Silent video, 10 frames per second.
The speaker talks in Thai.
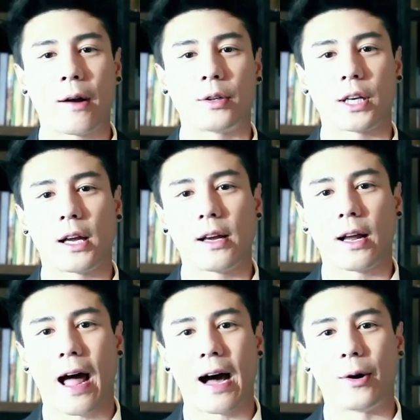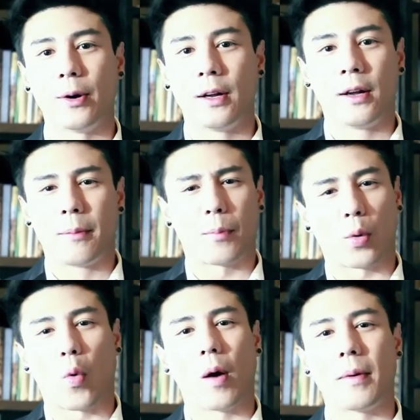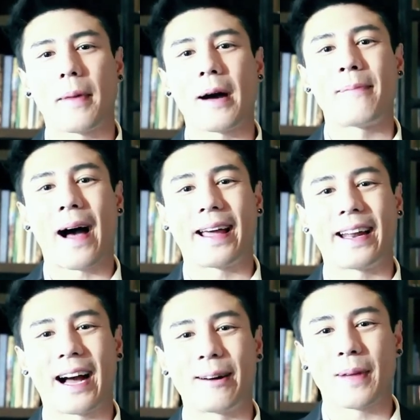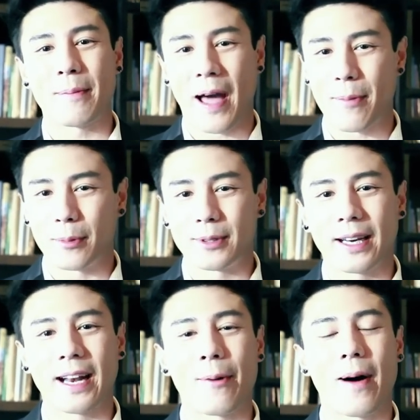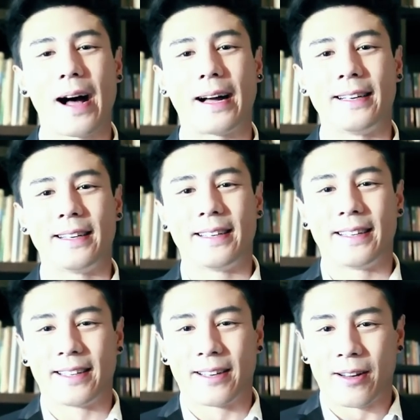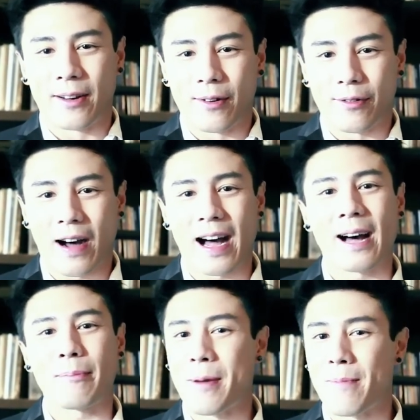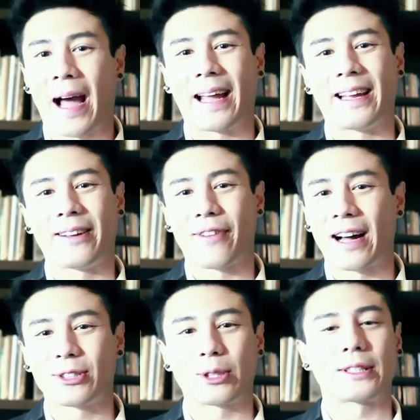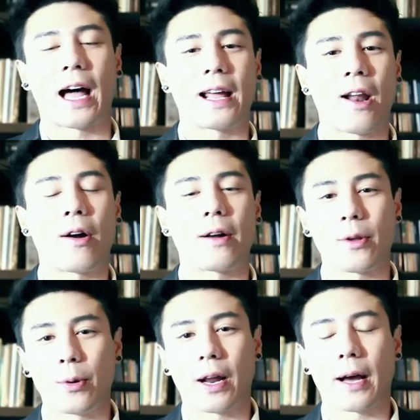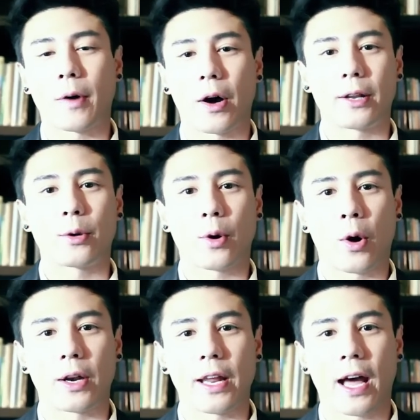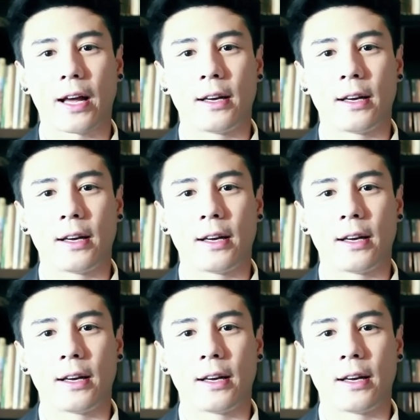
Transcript: วเราเจอเรื่องราวปวดหัวมามากมายนะครับ ปีใหม่ผมเชื่อได้ว่าฟ้าใหม่ๆ ฟ้าสดใสรอเราอยู่นะครับ ขอให้ทุกๆคนเนี่ย